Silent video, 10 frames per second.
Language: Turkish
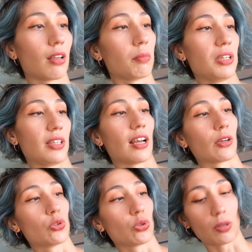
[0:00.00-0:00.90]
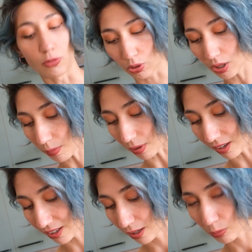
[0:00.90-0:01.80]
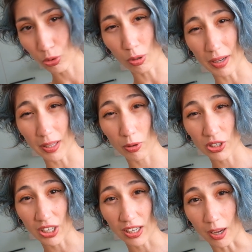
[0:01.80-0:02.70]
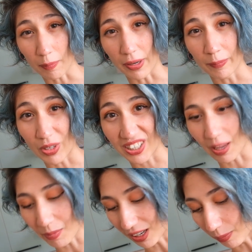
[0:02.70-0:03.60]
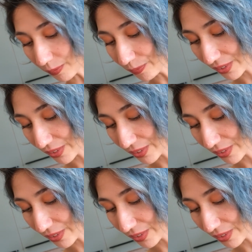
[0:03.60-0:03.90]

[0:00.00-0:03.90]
birden küçük gözüküyor ama bu normalde böyle şey kaplar, beslenme kabı.